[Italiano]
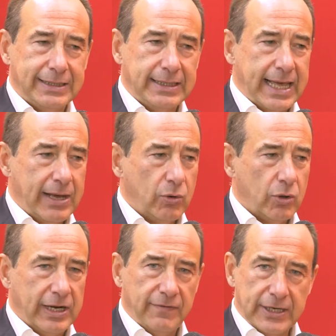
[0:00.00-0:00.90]
di
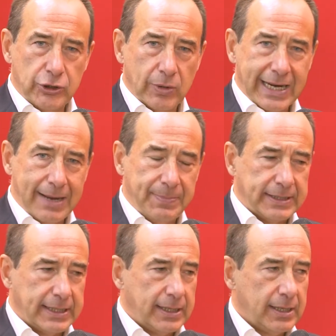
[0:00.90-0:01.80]
euro nel venture
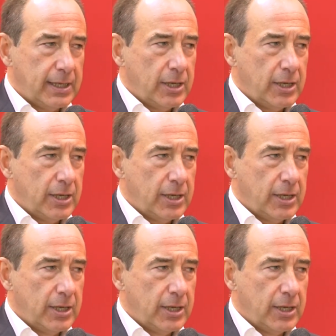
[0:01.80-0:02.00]
capital,